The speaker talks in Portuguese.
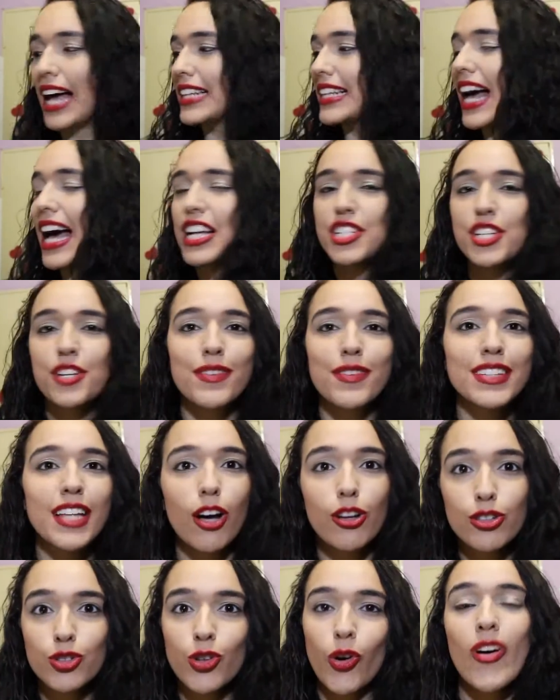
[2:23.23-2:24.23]
A narrativa
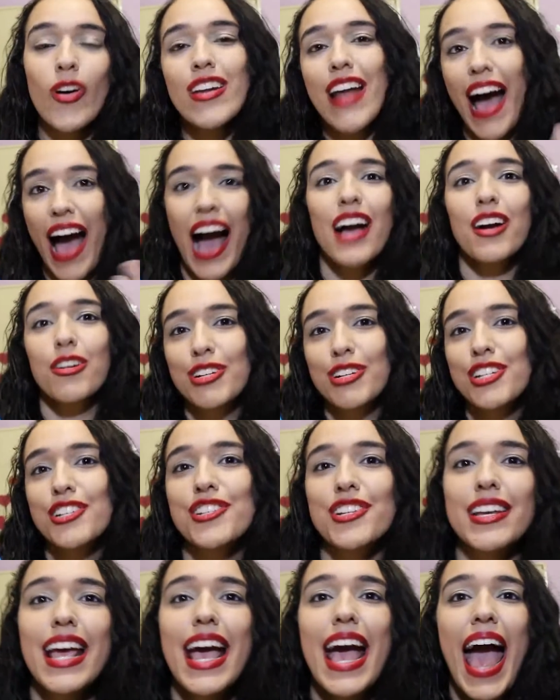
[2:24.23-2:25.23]
da autora, a
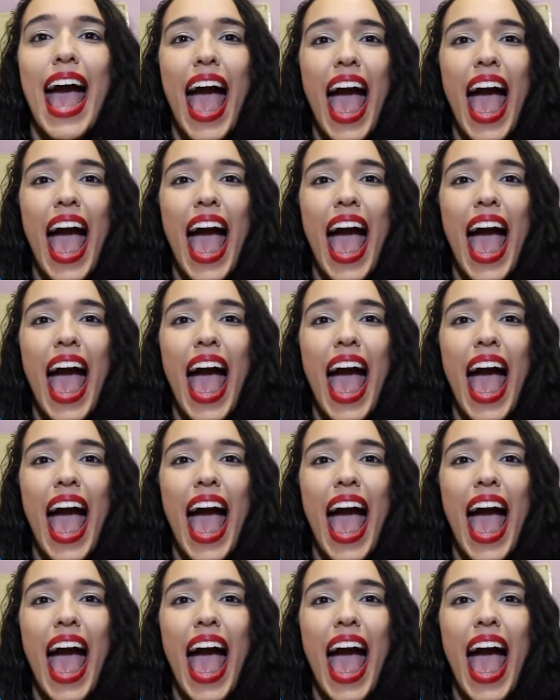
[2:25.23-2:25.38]
Christian,